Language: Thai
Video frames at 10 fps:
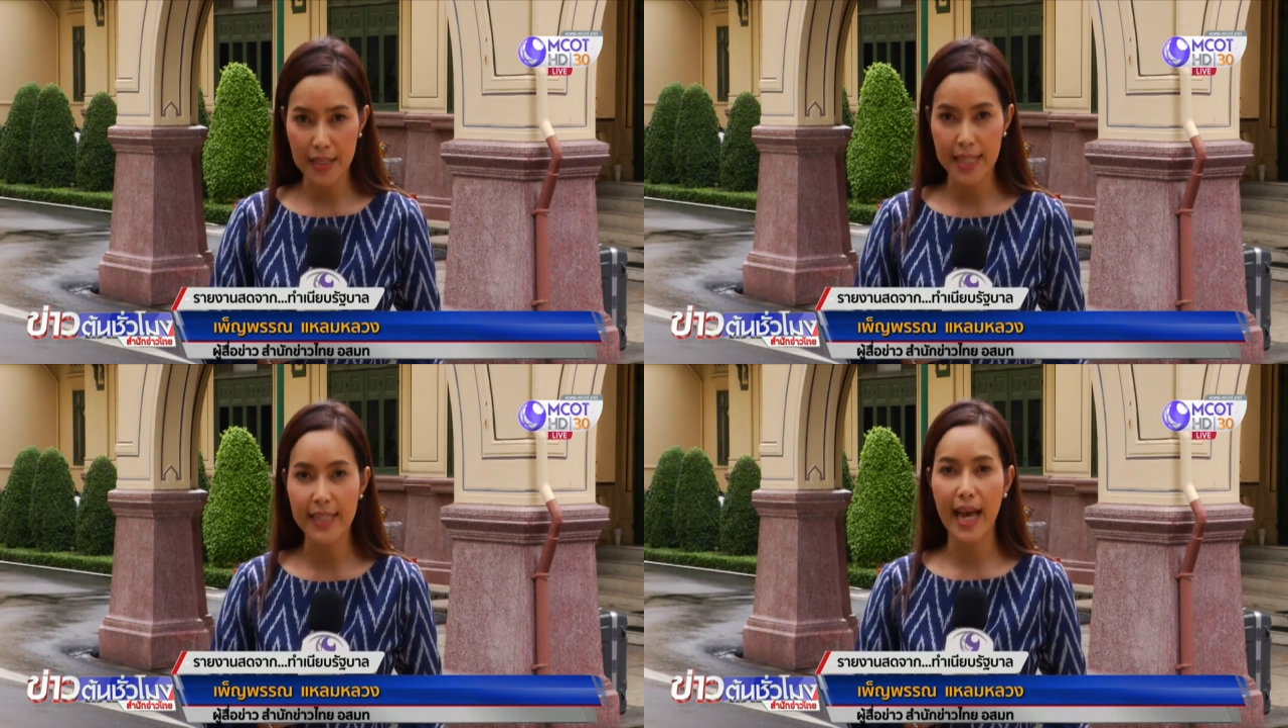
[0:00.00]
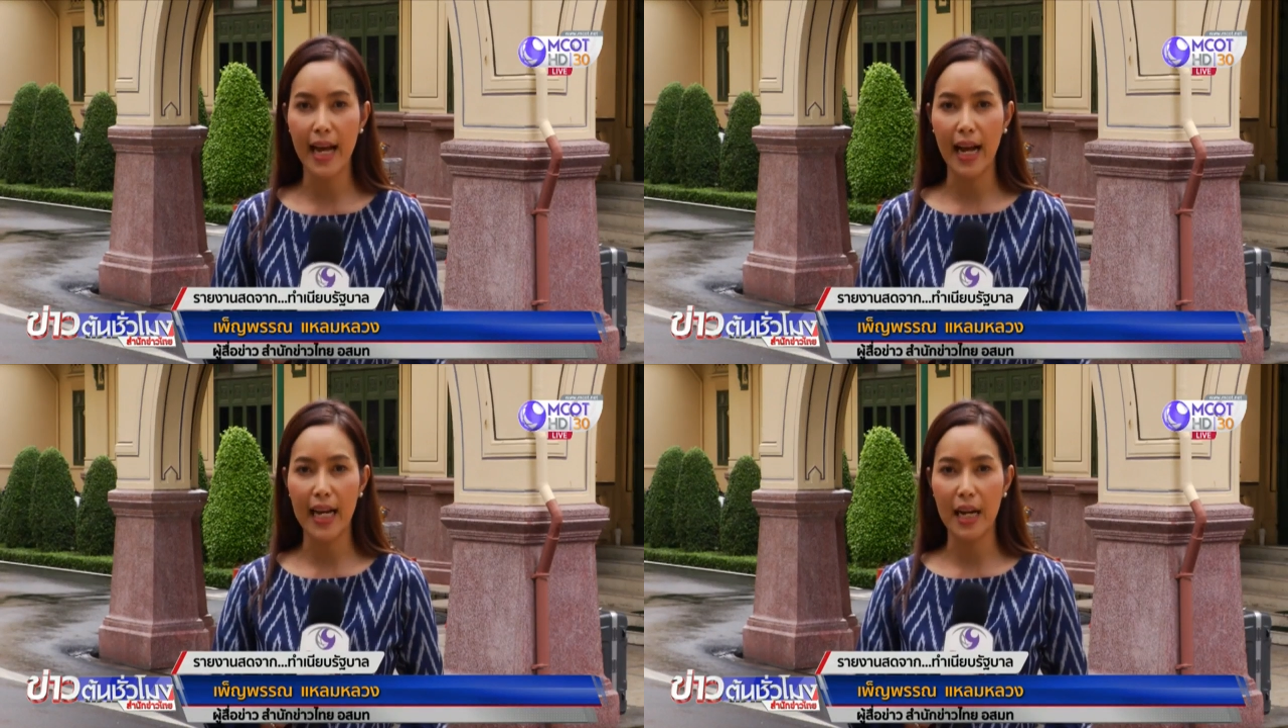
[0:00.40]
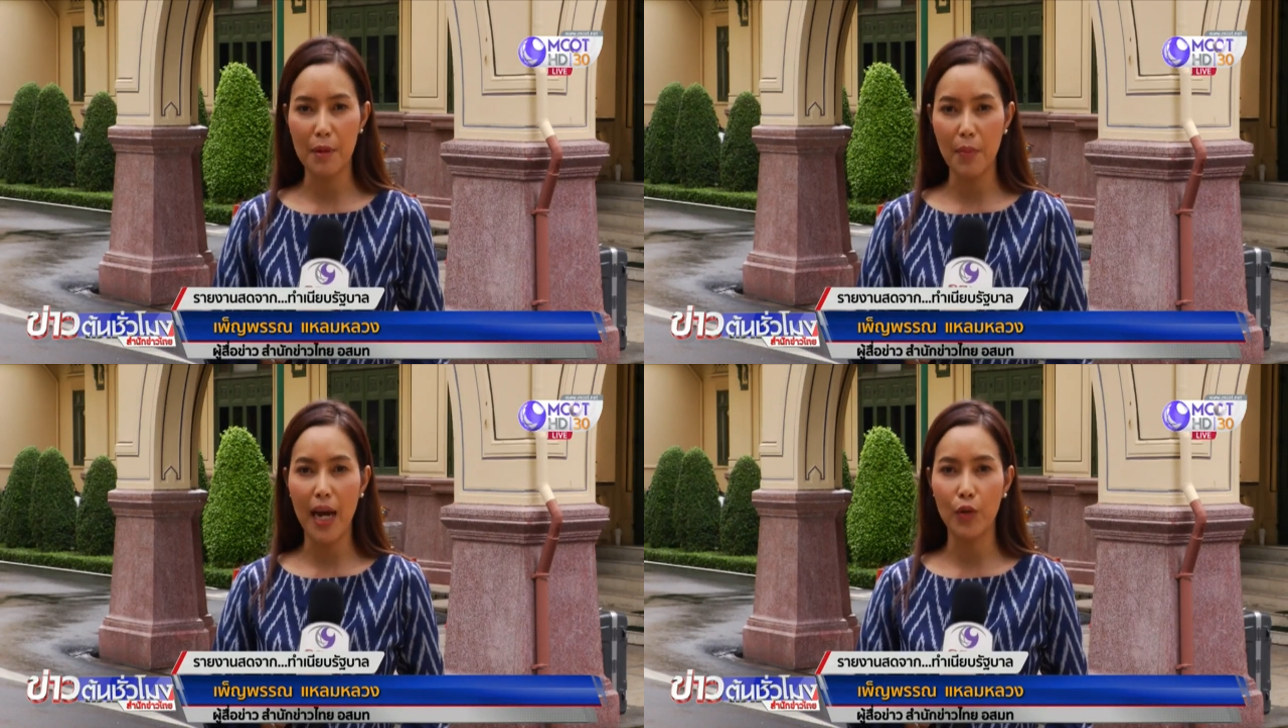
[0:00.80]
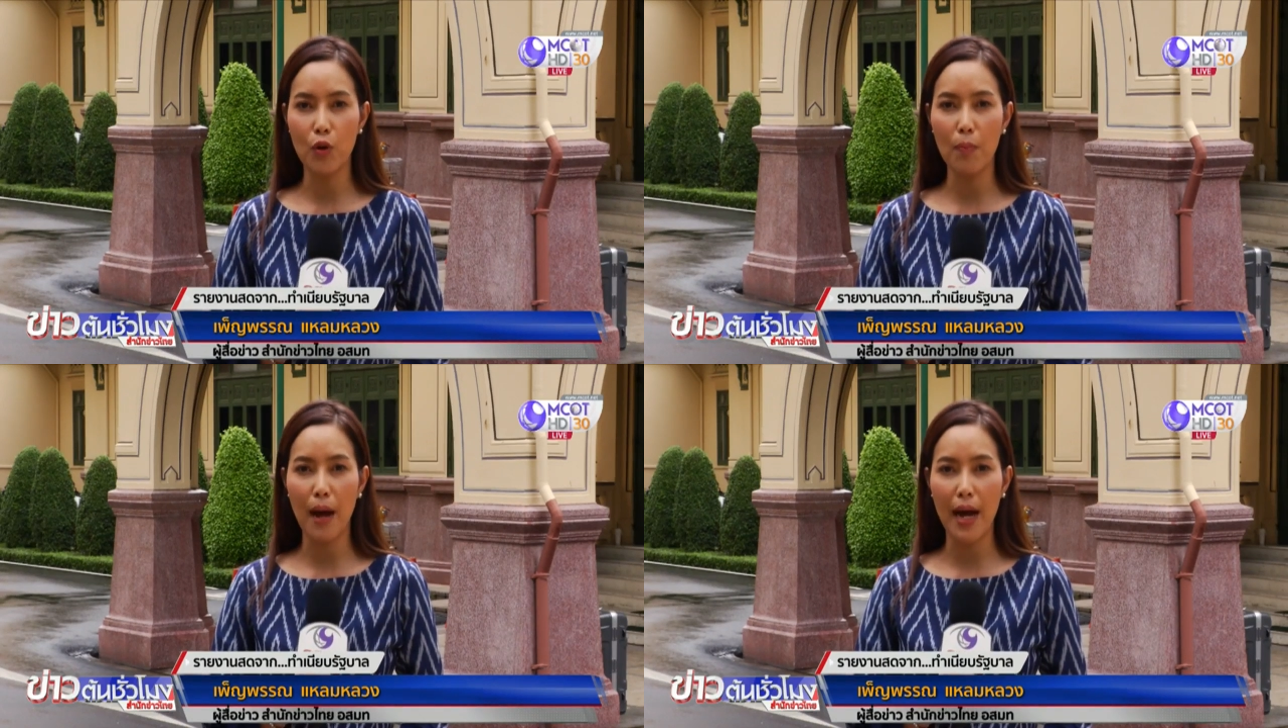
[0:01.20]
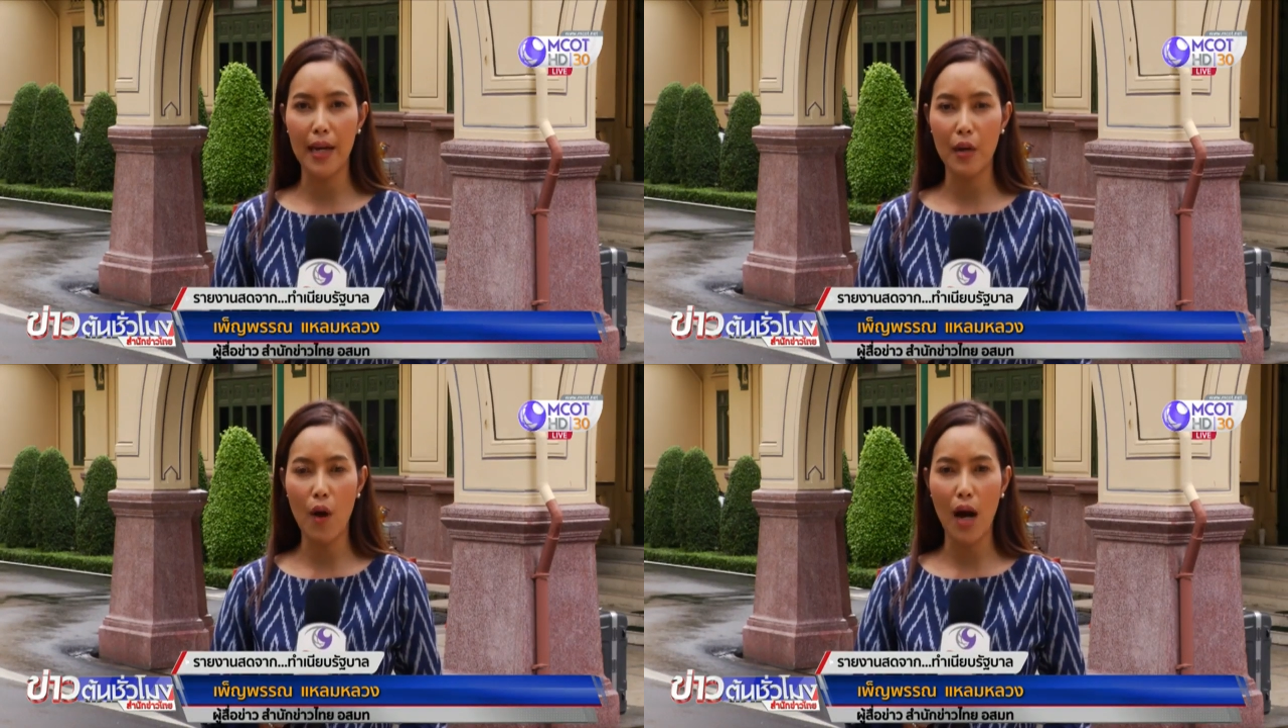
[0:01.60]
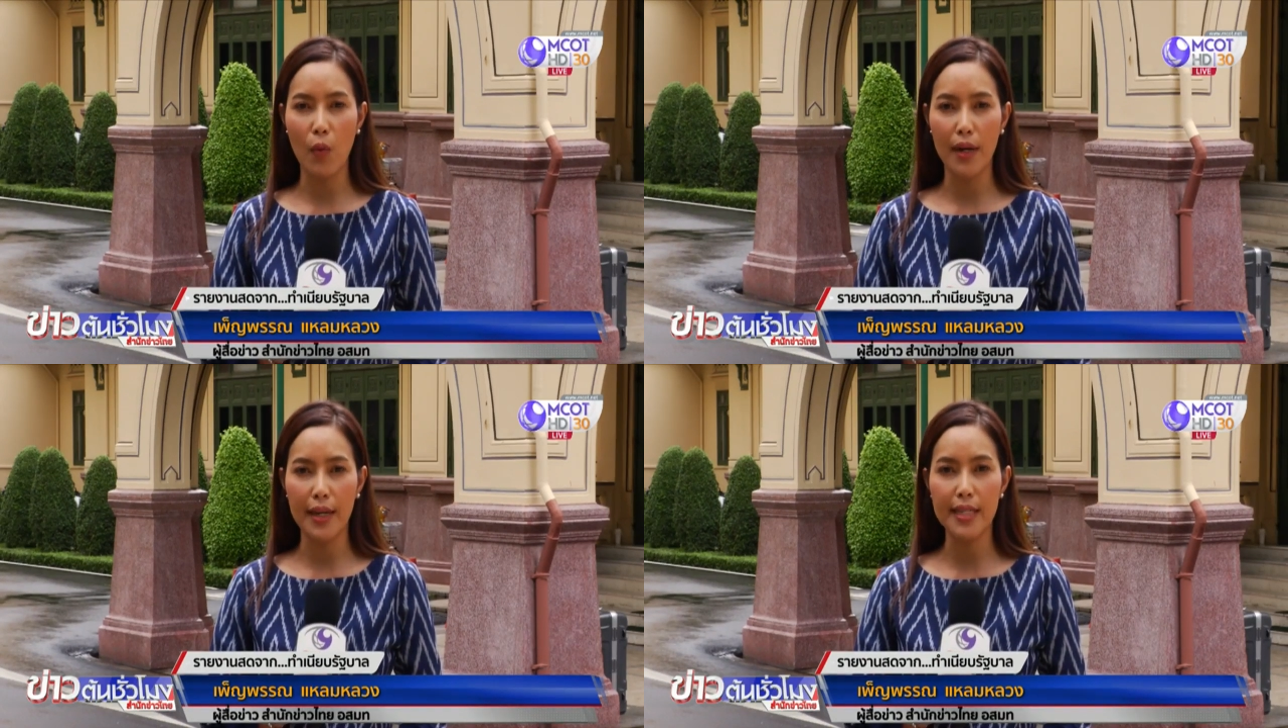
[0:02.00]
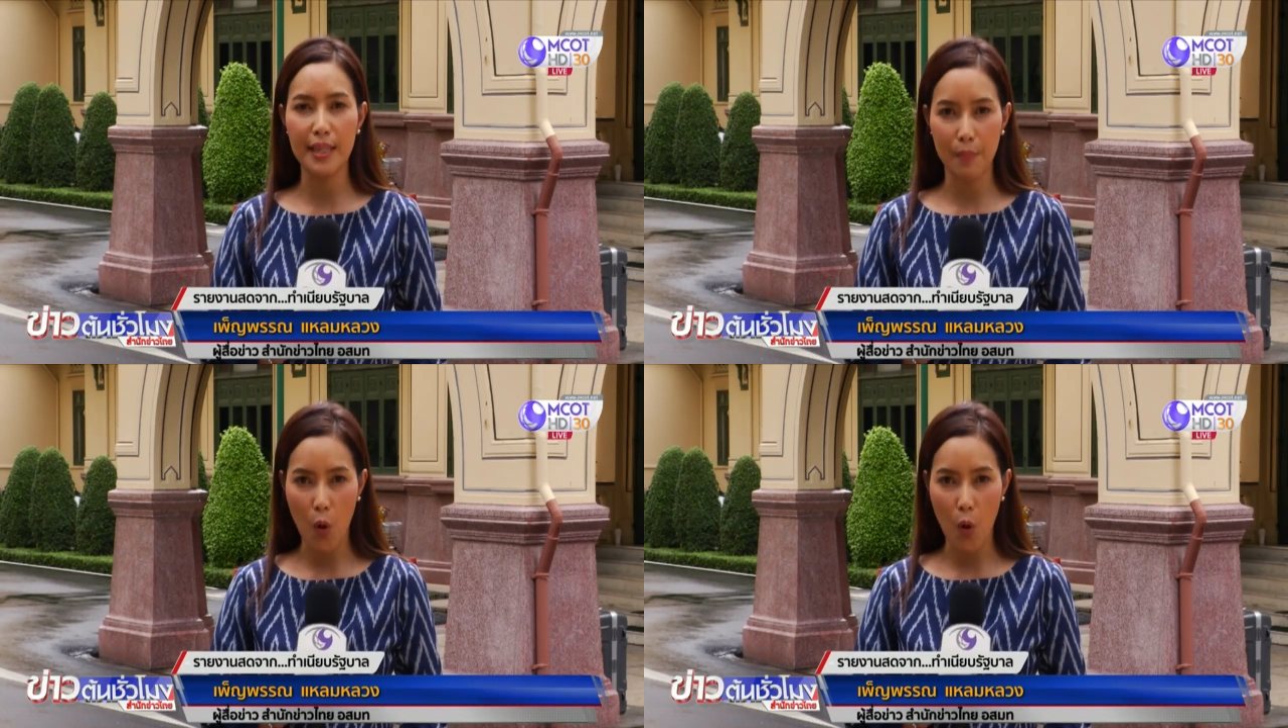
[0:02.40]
ชี้แจงการอภิปรายทั่วไป ระหว่างวันที่